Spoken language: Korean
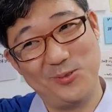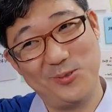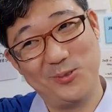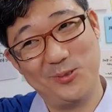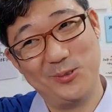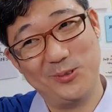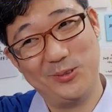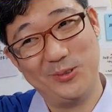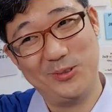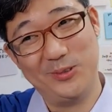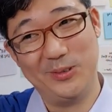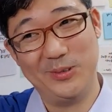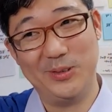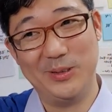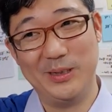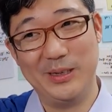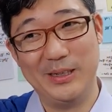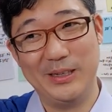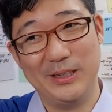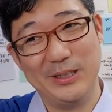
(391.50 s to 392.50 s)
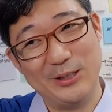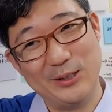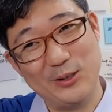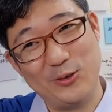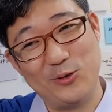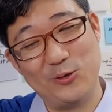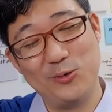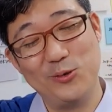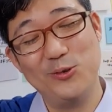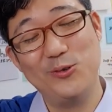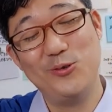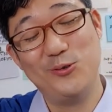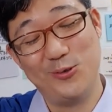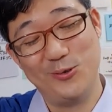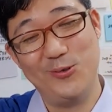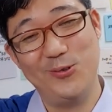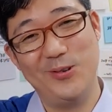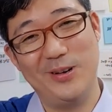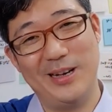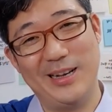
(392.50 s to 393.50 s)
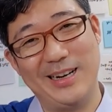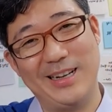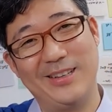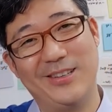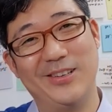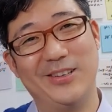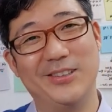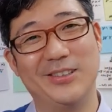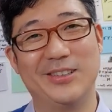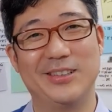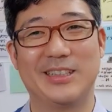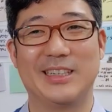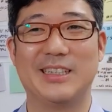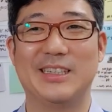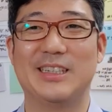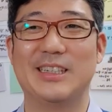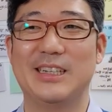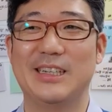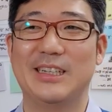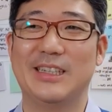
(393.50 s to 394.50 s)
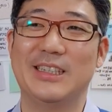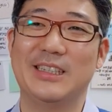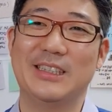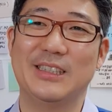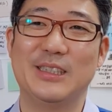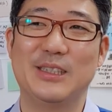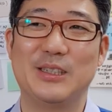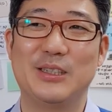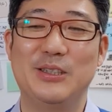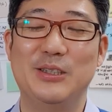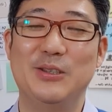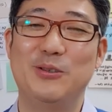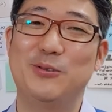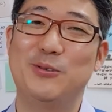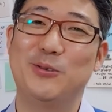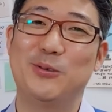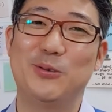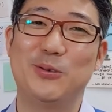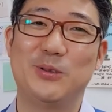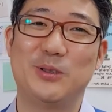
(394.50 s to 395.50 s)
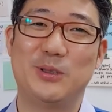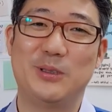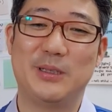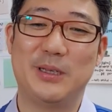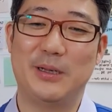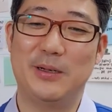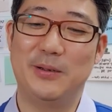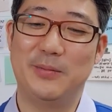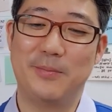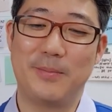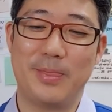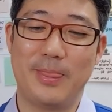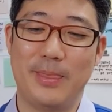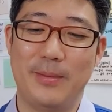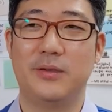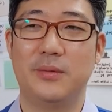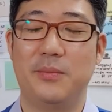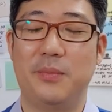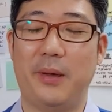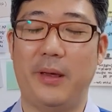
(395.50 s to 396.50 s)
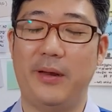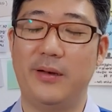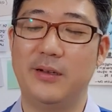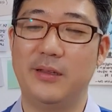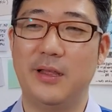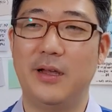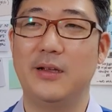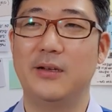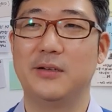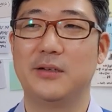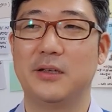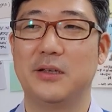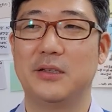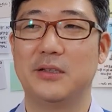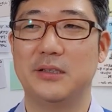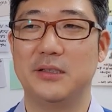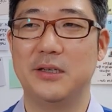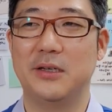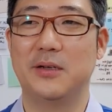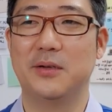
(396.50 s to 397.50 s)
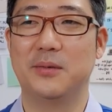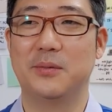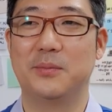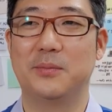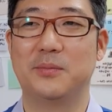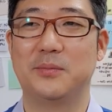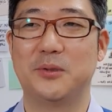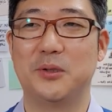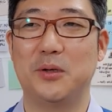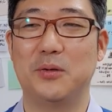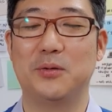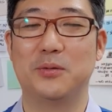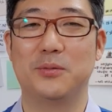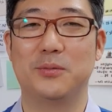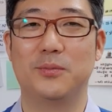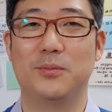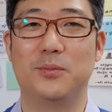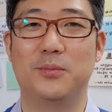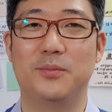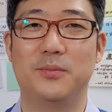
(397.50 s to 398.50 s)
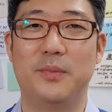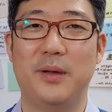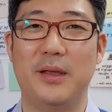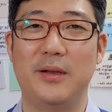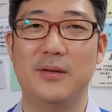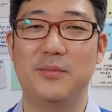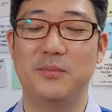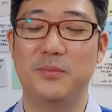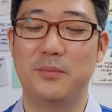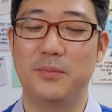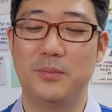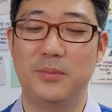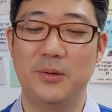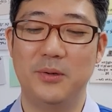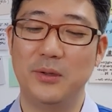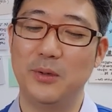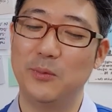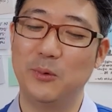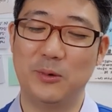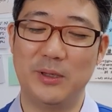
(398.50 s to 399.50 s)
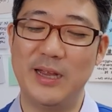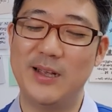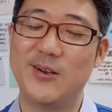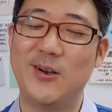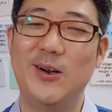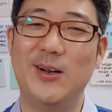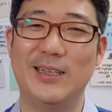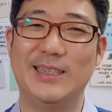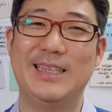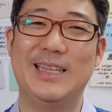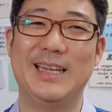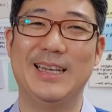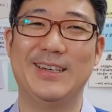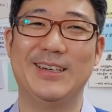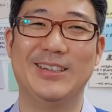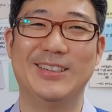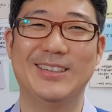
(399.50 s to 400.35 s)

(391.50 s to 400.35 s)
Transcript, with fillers: 죽을 죽는 줄 알았던 그 이후로 제가 배를 타는 게 진짜 저는 배는 평생 못 탈 것 같아요.